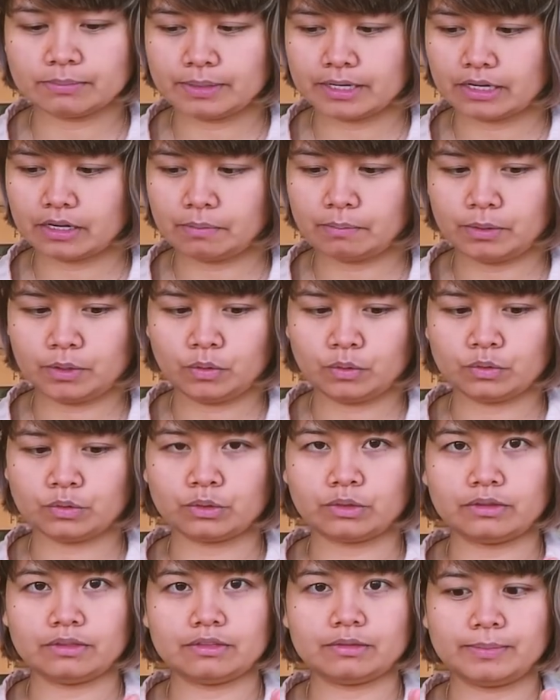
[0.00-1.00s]
semakin
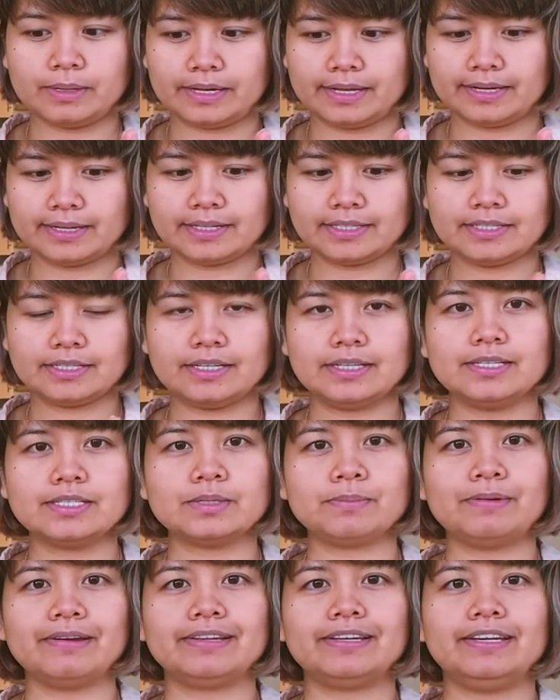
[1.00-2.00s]
menyusut semakin kecil dan
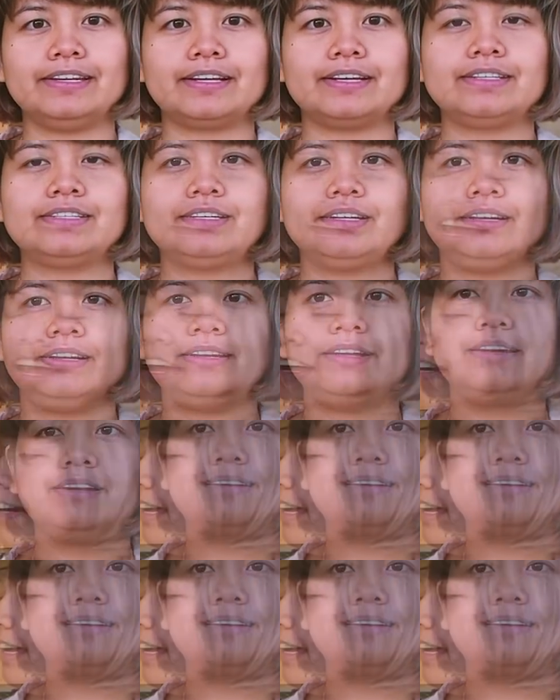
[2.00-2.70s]
semakin kecil